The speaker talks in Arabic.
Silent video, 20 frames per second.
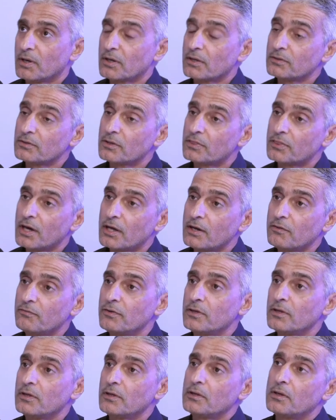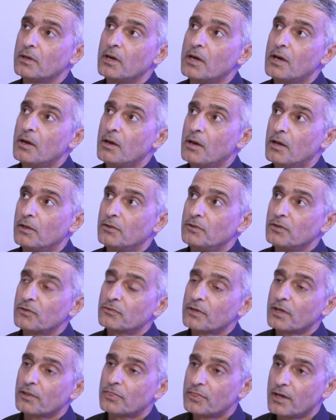وخذ المركز الثاني في
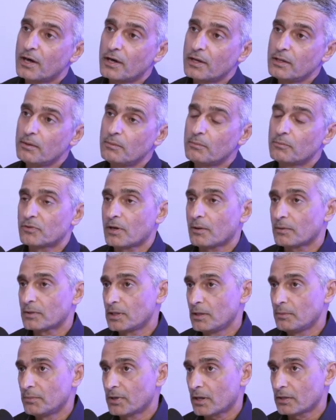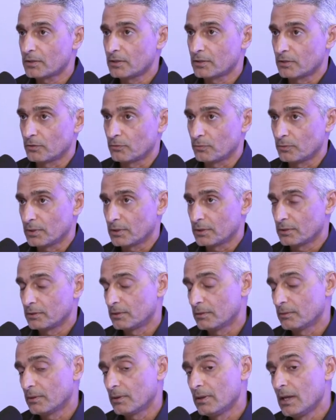النسخه الثانيه من مسابقه الامارات للتصوير
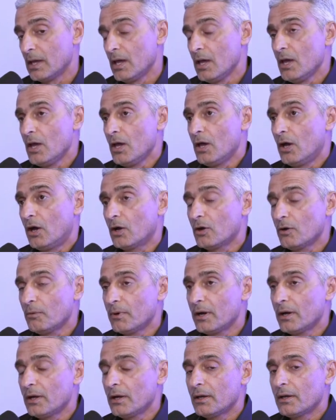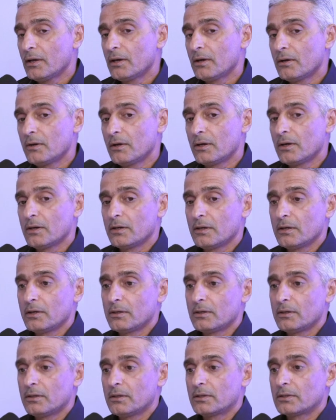تمام جميل عقبها
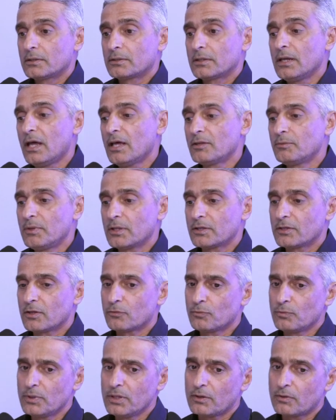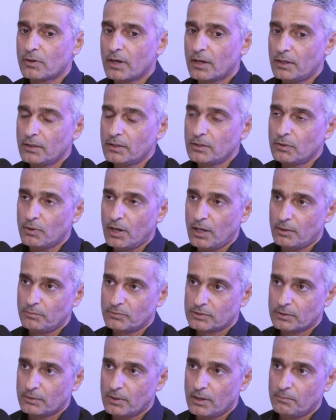آه، طلعت من التصوير وكان عندي
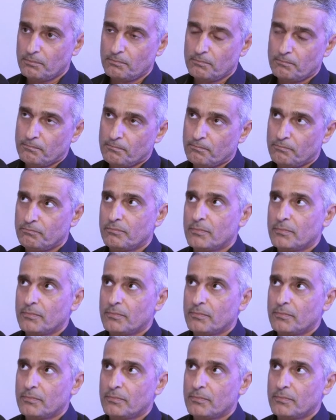واحد من الشباب